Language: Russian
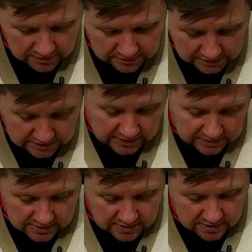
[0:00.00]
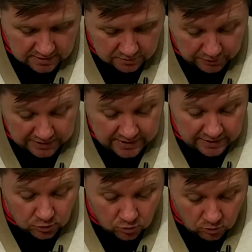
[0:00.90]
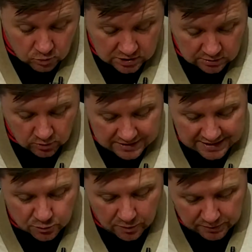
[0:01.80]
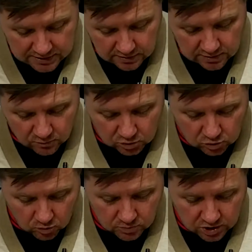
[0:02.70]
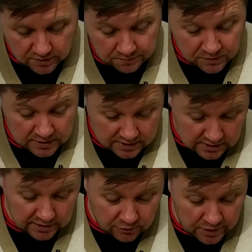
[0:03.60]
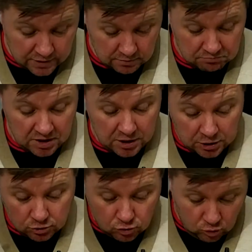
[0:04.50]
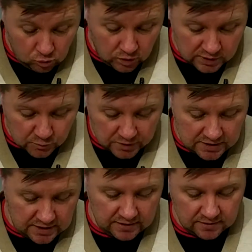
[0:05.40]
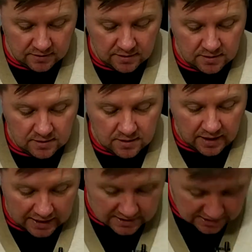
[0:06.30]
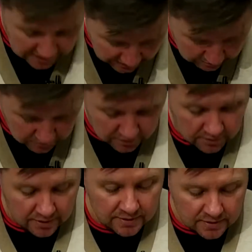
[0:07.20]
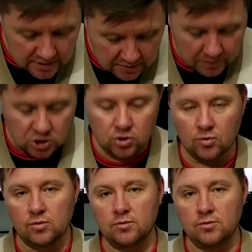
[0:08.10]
30 стих. «Подойдя к другому сыну, отец попросил его о том же. Сын ответил, «Иду, господин, а сам не пошел».